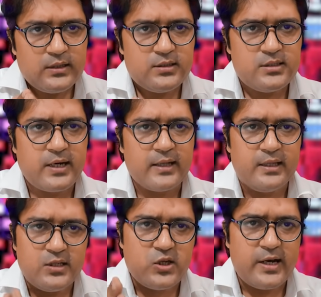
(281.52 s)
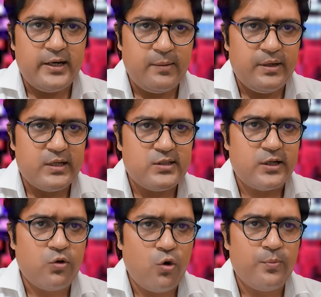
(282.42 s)
जिसे कहते हैं चैरिटी बिगिनस
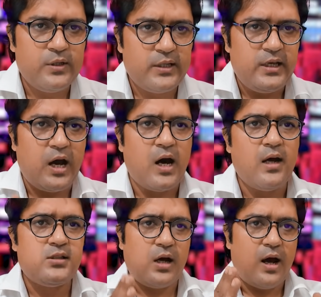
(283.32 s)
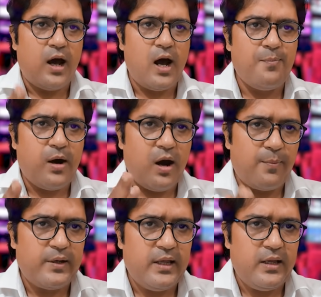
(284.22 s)
एट होम यदि आज आप
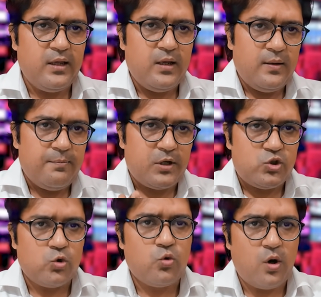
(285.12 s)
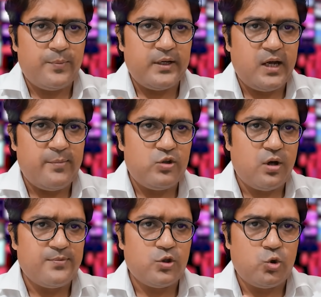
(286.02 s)
अपने बच्चों को अपने घर में जो
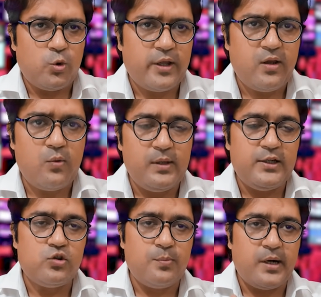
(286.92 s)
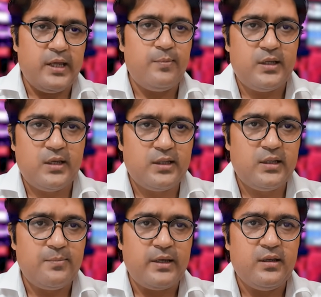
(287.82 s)
आपसे छोटे हैं और बल्कि जो बड़े भी हैं
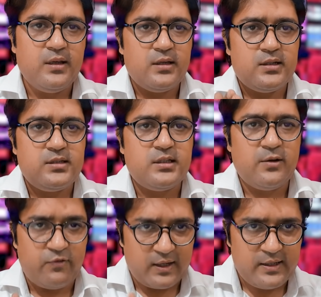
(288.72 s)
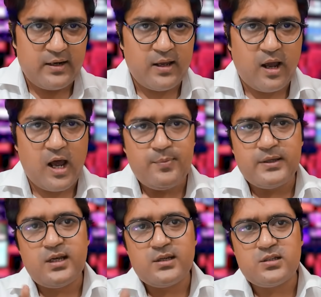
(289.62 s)
यदि भाई किसी के फादर हैं आप
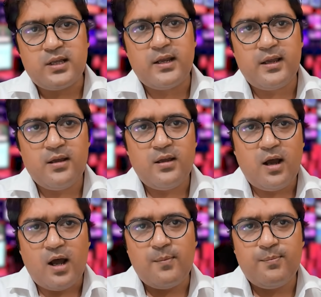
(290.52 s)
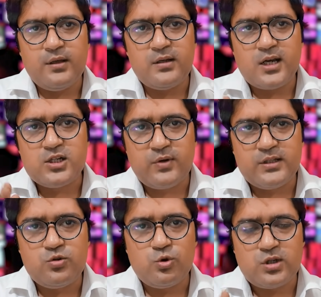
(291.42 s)
एक यंगस्टर हैं आप
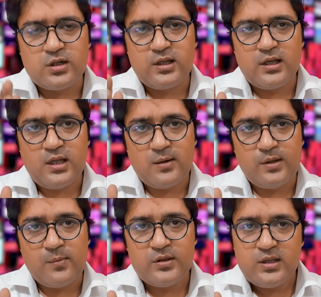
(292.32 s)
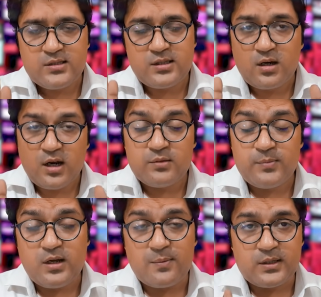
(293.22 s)
राष्ट्रवादी सोच रखते हैं धर्म के प्रति एक
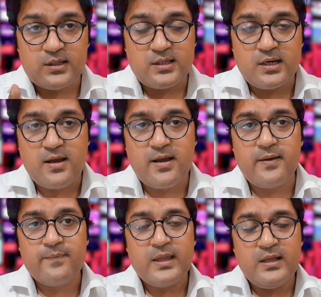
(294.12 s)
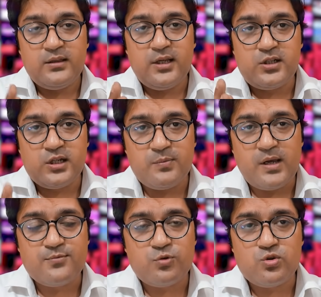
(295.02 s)
सकारात्मक आपका नज़रिया है देश हित में
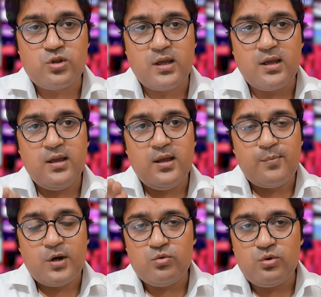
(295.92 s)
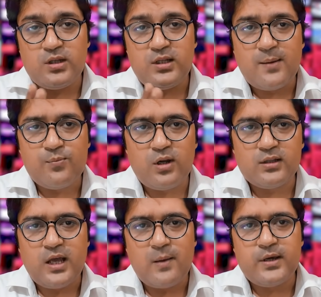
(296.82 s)
आप सोचते हैं परंतु यदि आपको
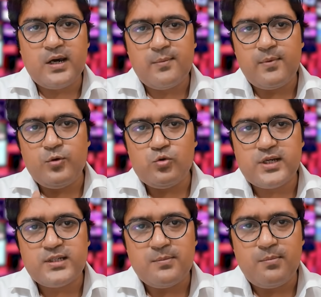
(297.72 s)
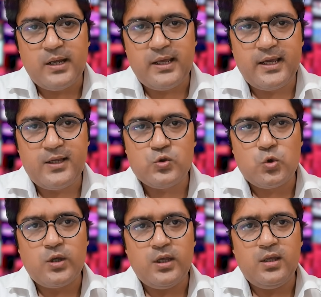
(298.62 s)
लगता है आपके घर में भी कुछ ऐसे बड़े हैं
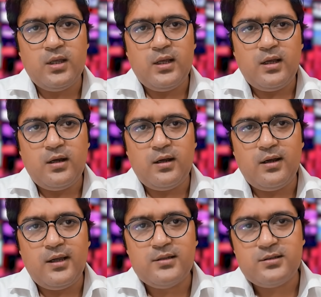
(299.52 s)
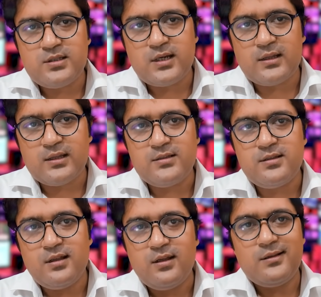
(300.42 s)
जो कि एक जिसे कहते
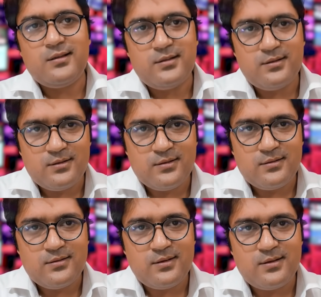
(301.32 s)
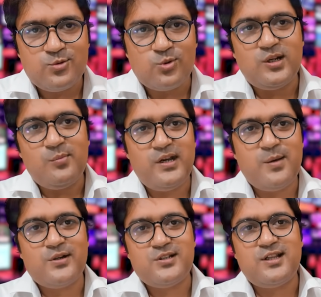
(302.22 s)
हैं सोशल मीडिया
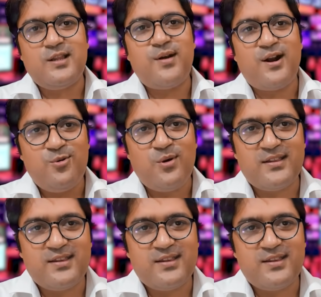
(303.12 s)
पर जैसे लिब्रांडू कहते